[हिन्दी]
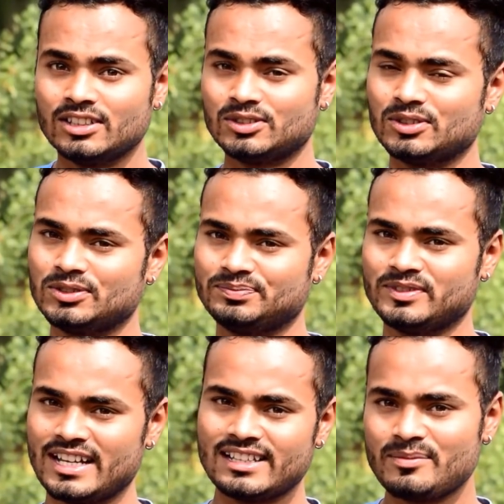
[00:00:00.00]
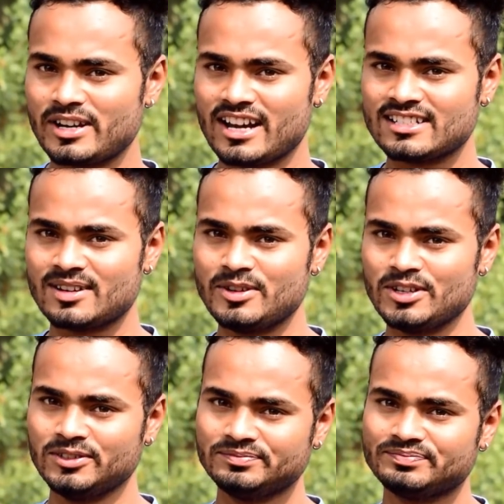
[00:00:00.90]
तो यही था मेरा आज का
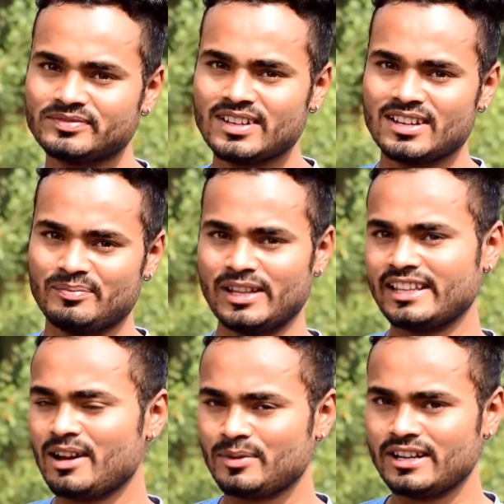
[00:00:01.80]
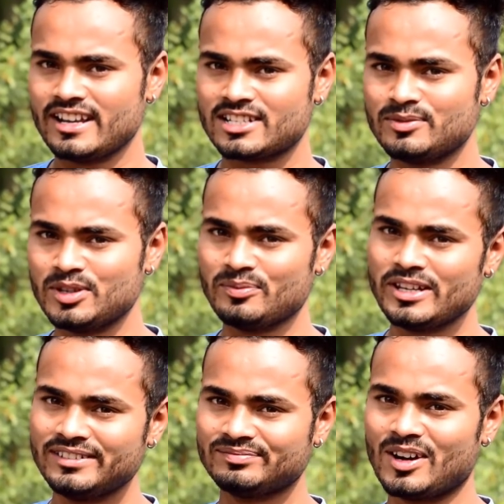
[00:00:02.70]
वीडियो मिलते हैं अपने नेक्स्ट वीडियो में
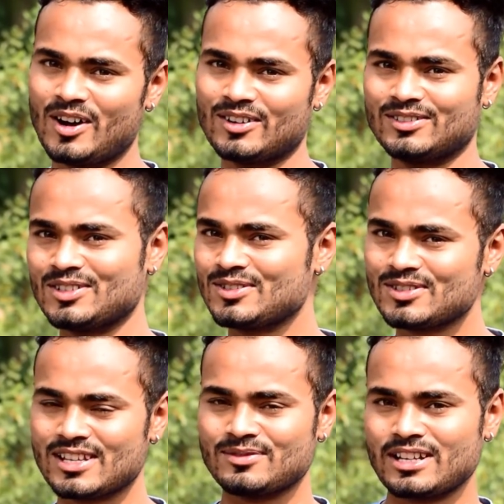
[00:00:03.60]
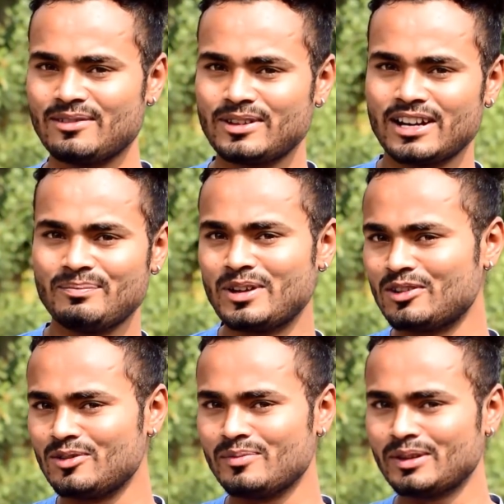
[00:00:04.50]
और दोस्तों सब्सक्राइब करना
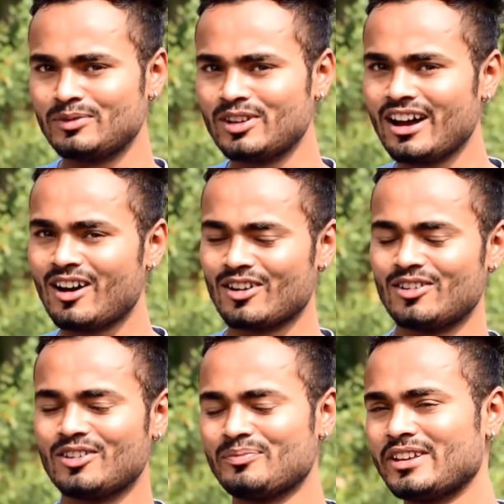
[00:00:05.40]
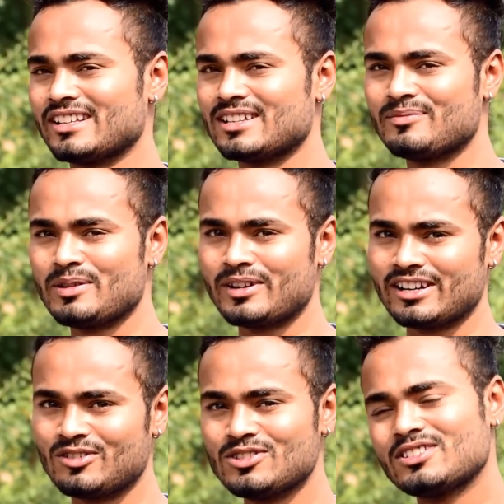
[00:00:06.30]
बिल्कुल भी मत भूलना और नोटिफिकेशन बेल बटन
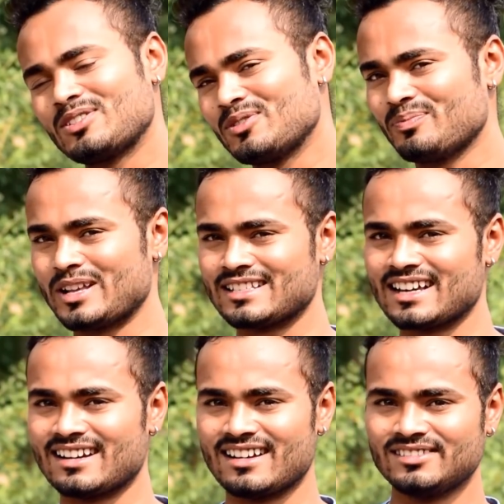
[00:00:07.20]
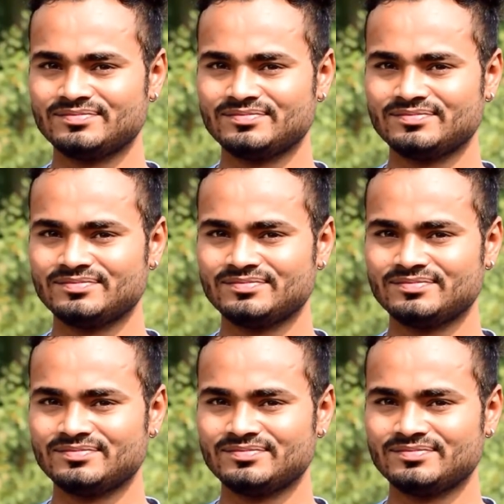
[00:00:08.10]
को जरूर प्रेस करना